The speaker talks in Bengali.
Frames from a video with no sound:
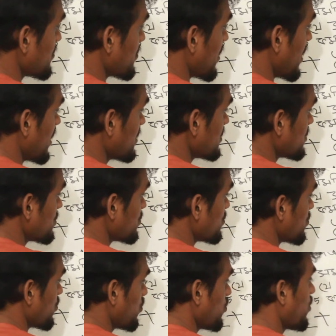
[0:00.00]
প্লাস
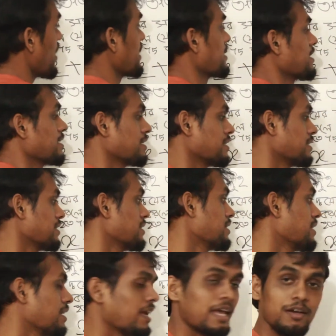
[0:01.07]
ওয়াই
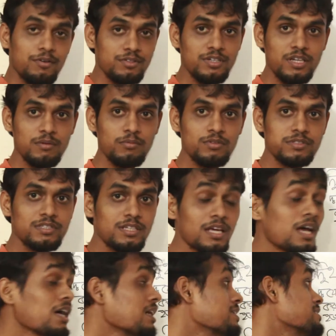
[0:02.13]
এই কথাটাই বলছে
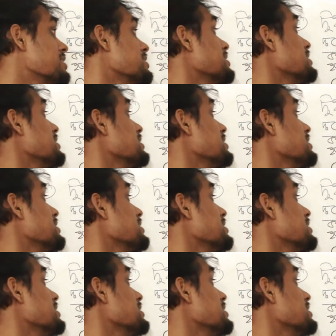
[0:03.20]
না সে